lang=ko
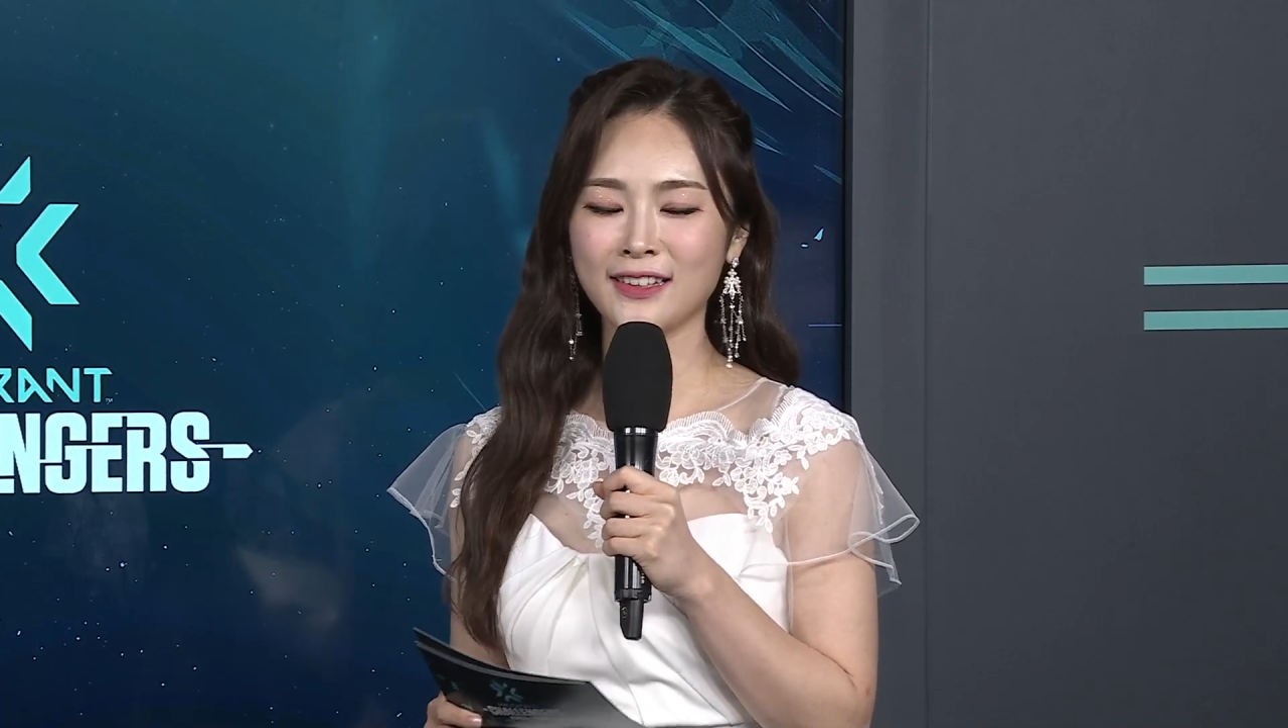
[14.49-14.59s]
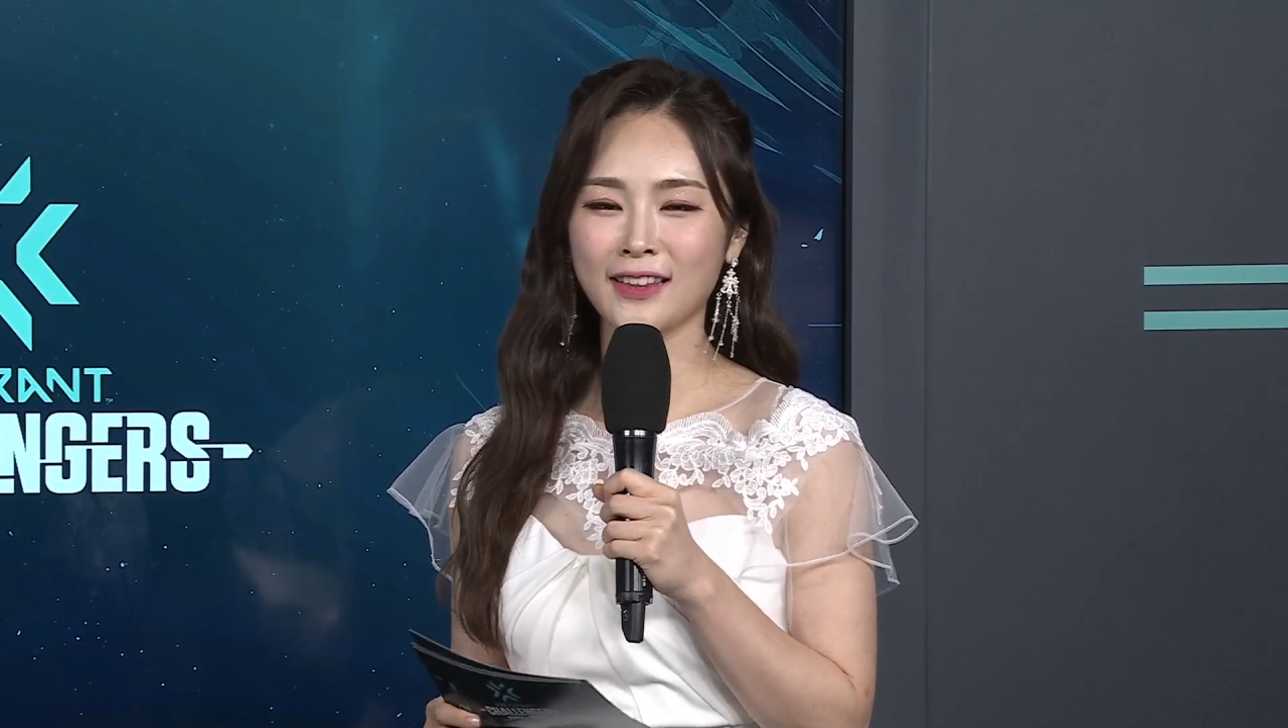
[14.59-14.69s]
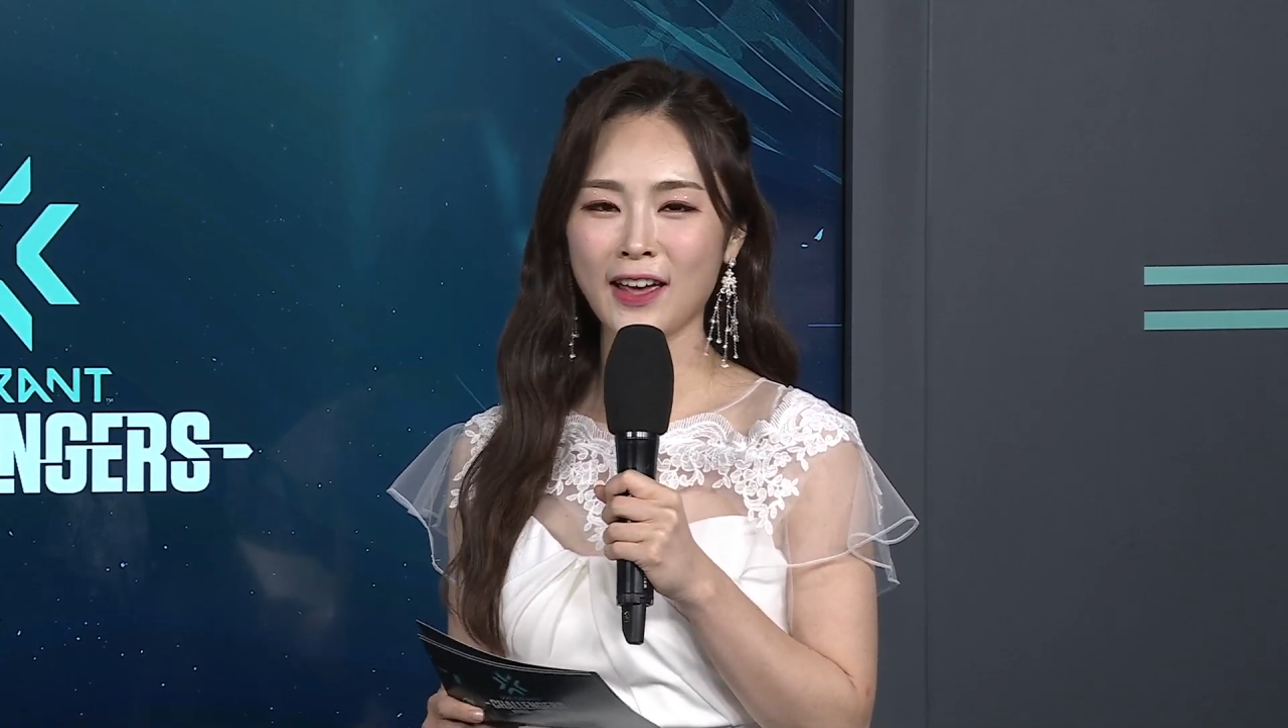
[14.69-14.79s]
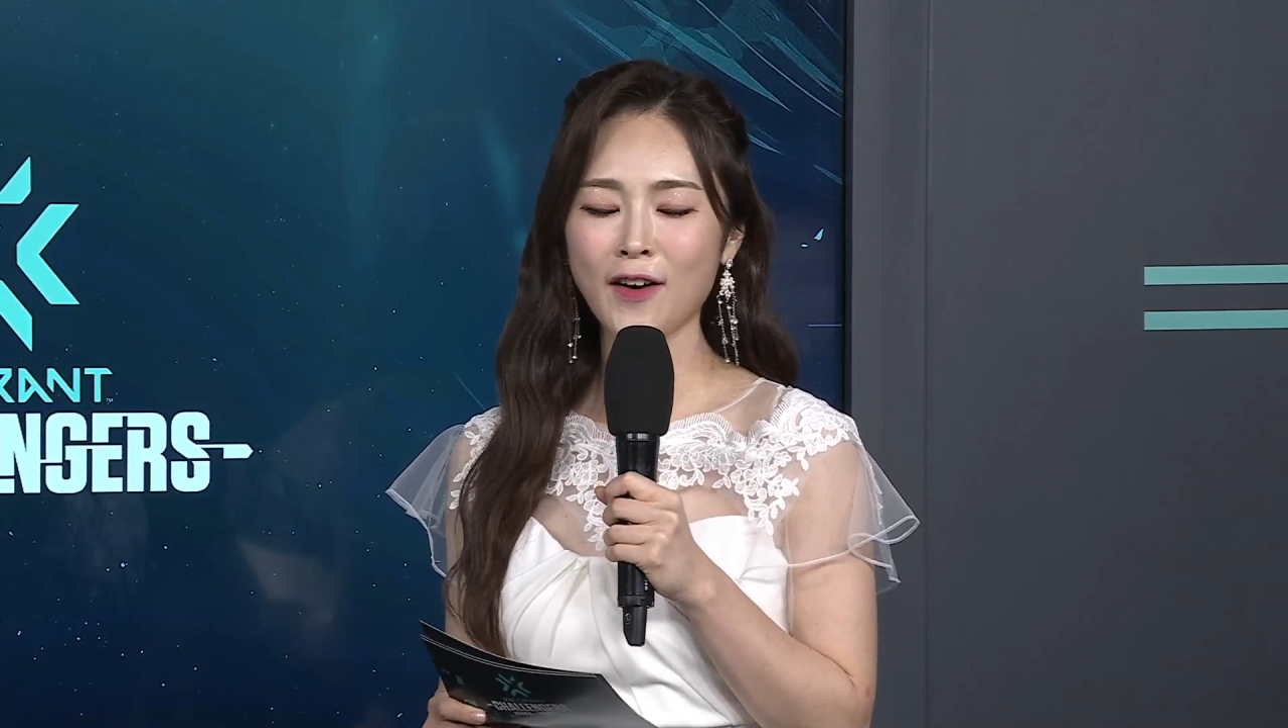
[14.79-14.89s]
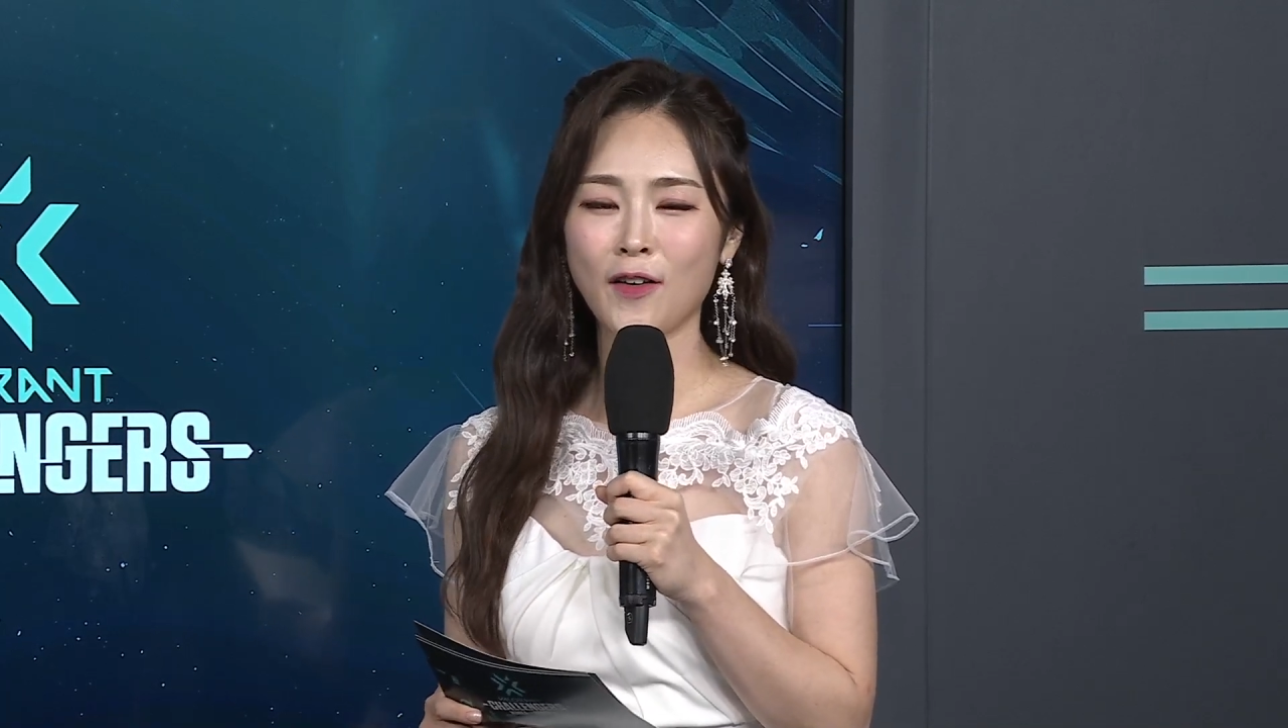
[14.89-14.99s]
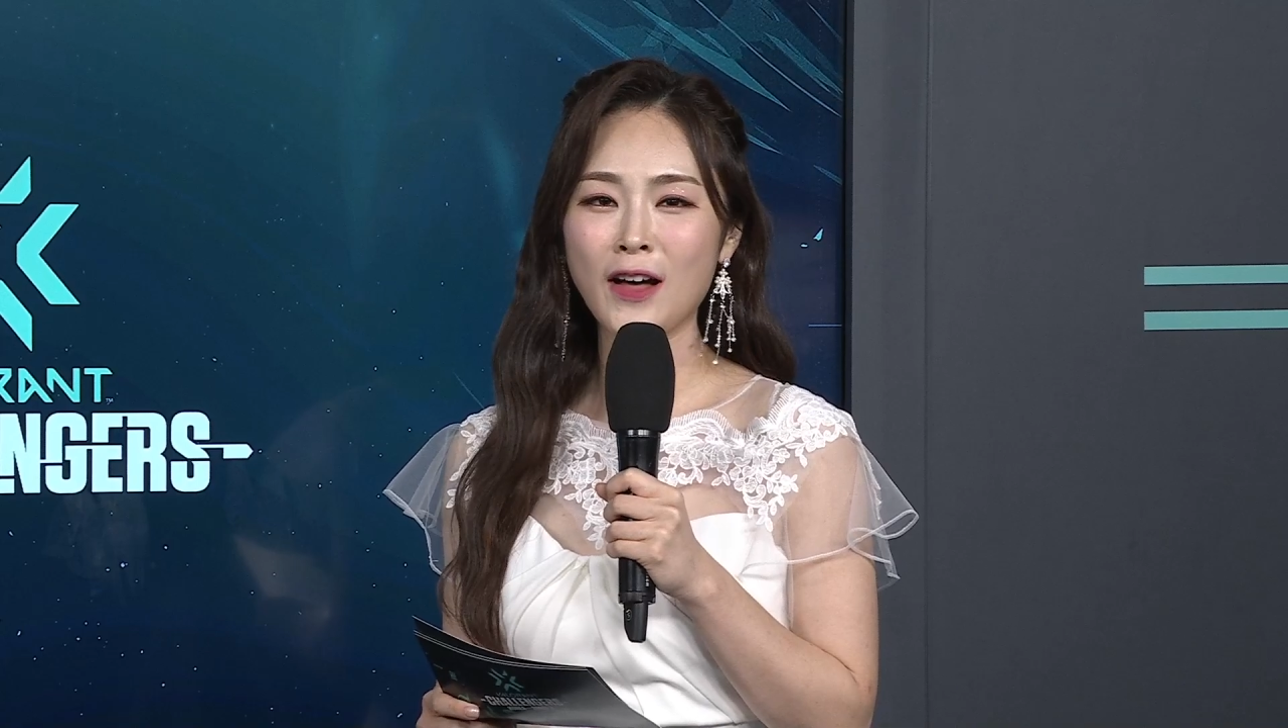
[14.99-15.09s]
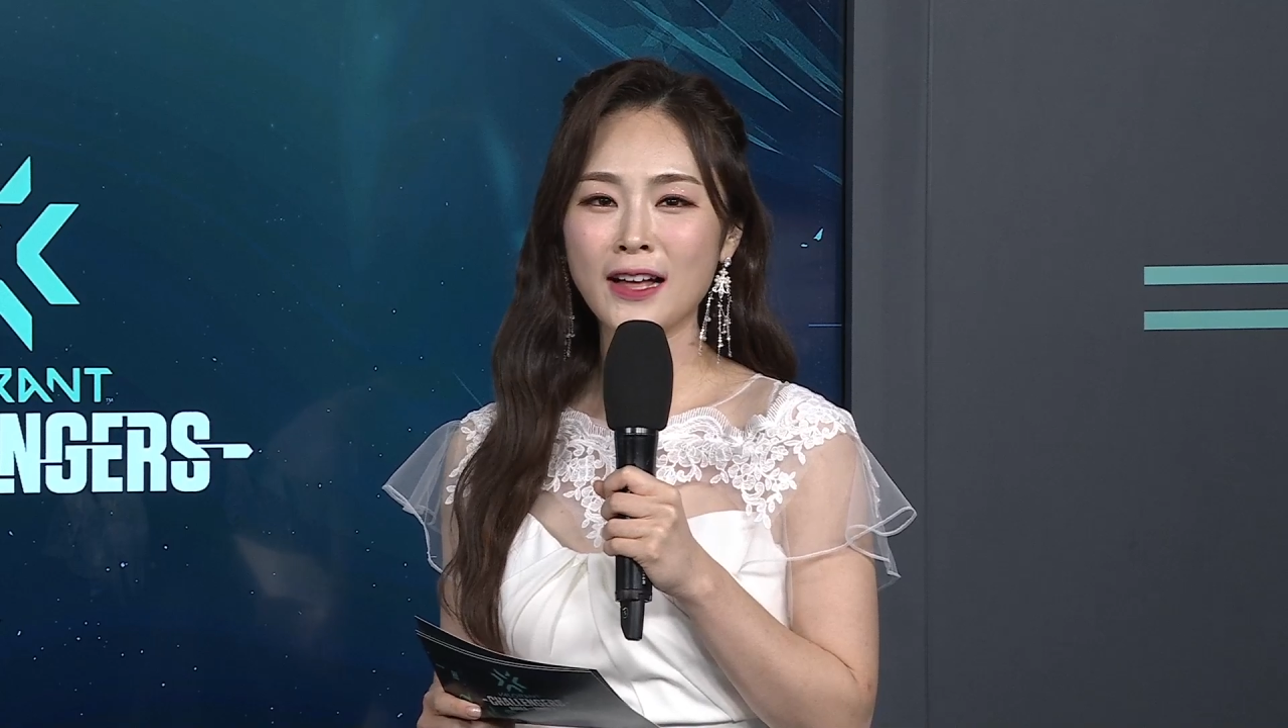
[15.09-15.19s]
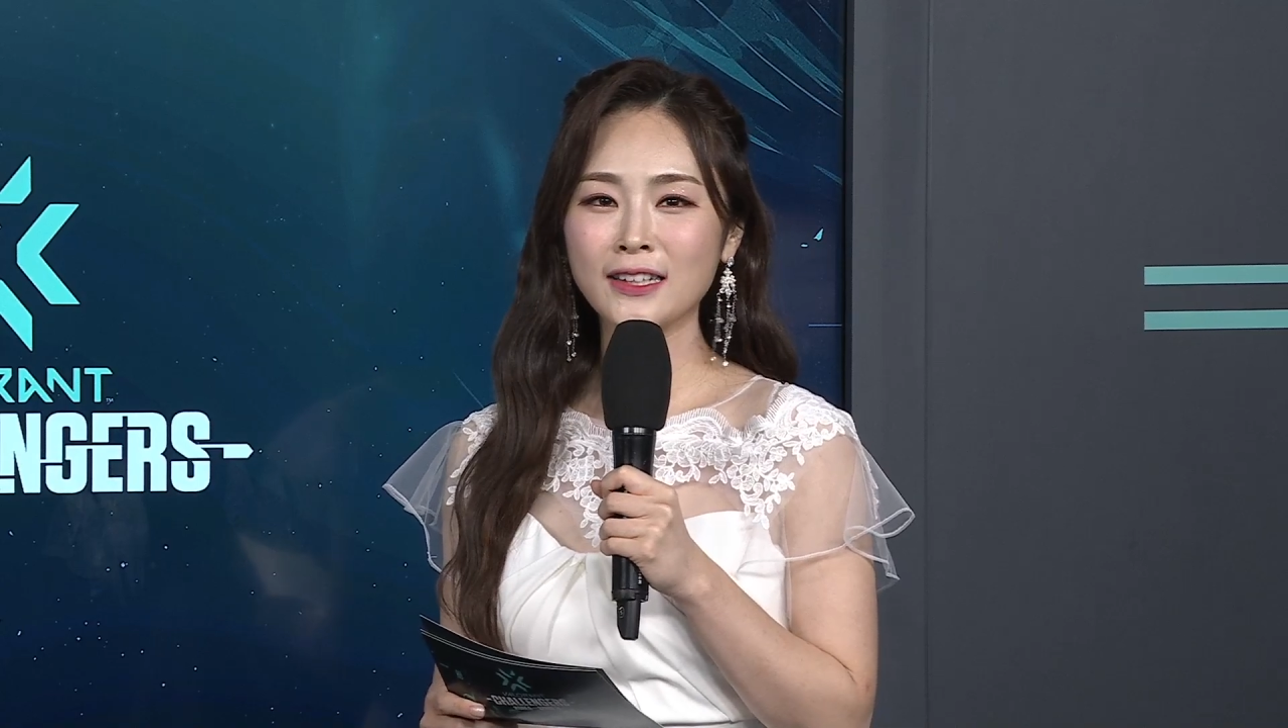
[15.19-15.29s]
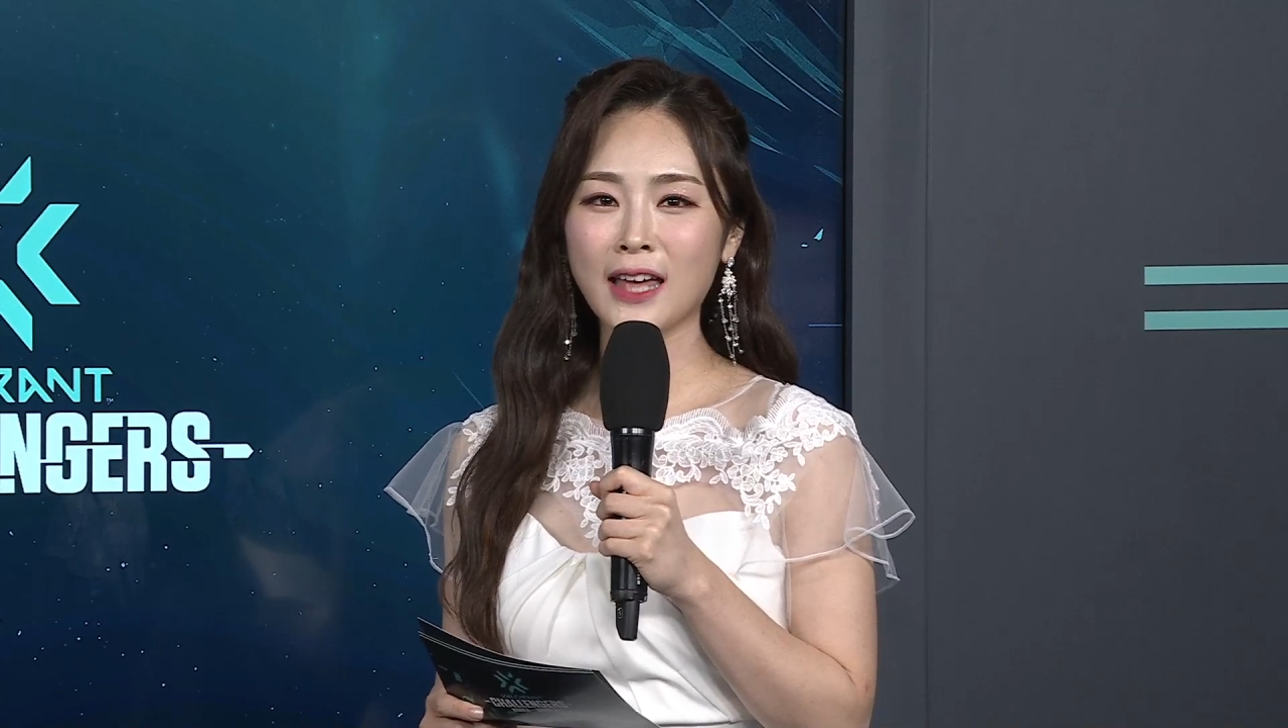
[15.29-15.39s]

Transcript: 했는데요.